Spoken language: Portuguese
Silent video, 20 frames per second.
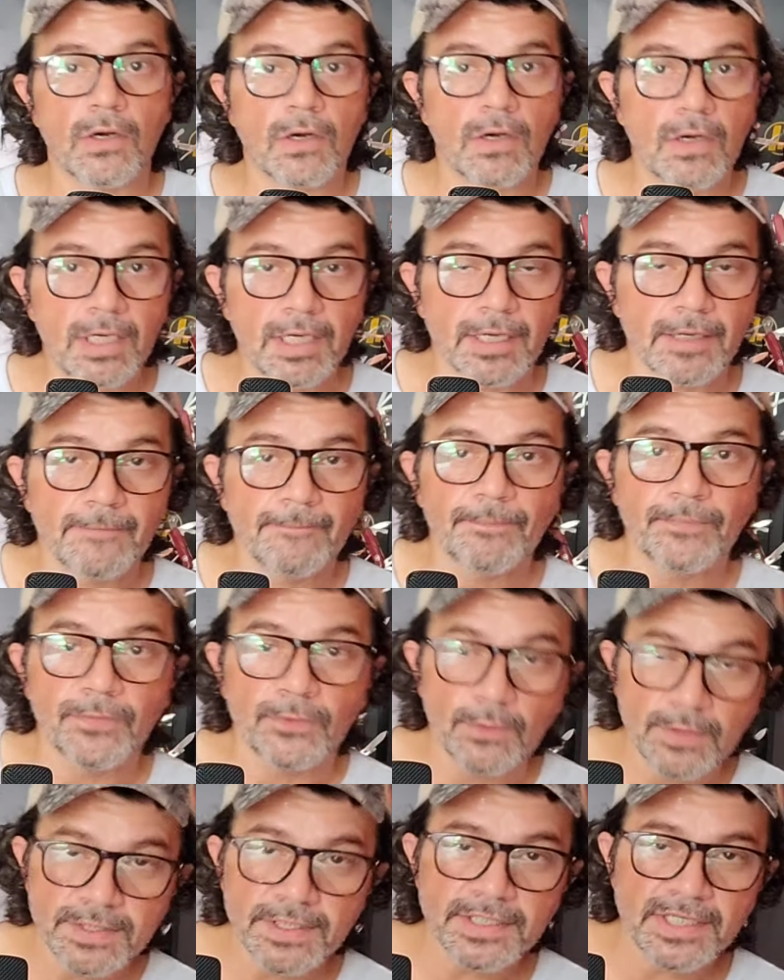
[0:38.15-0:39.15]
Olha,
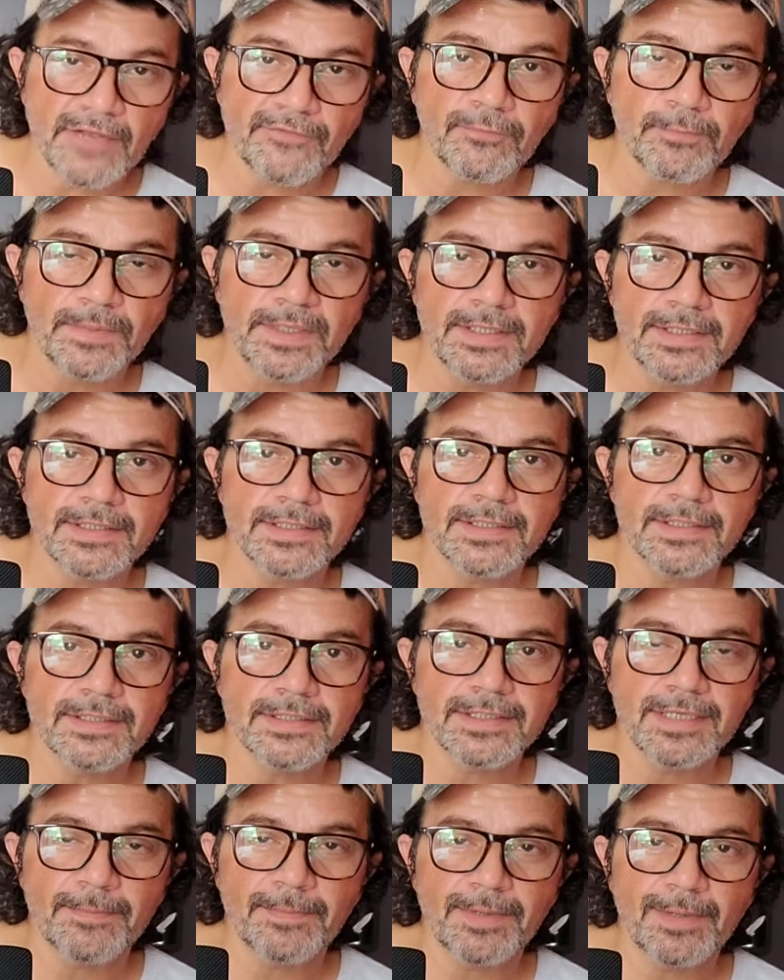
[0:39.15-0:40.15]
nossa chave Pix
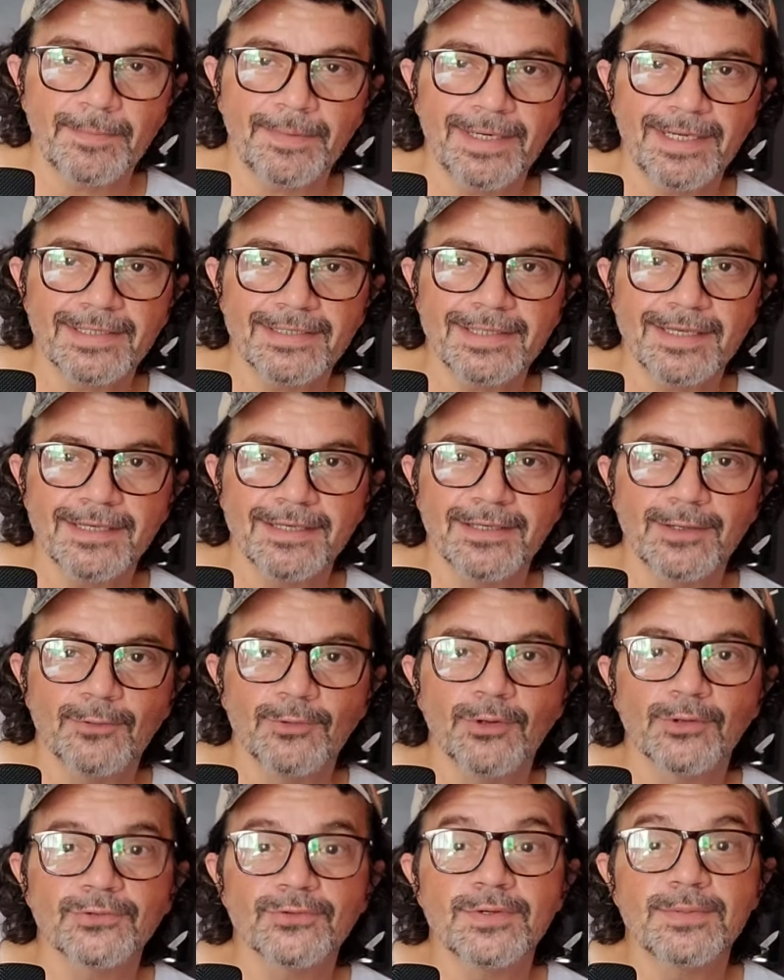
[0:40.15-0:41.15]
sempre aparece aqui, é o
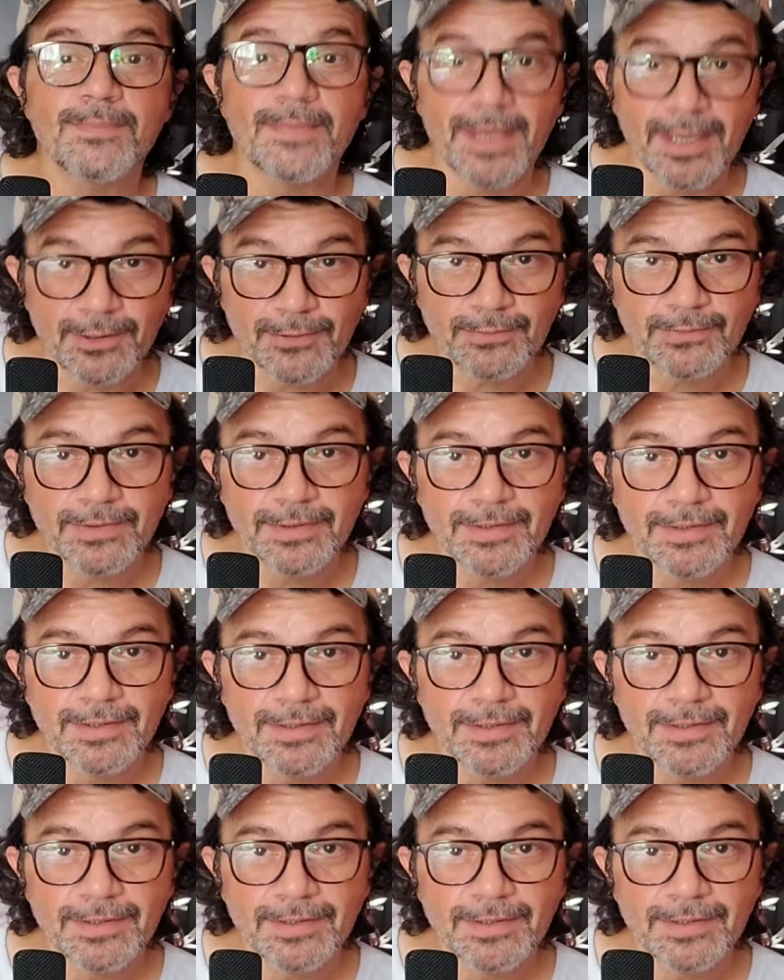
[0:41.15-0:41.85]
nosso e-mail,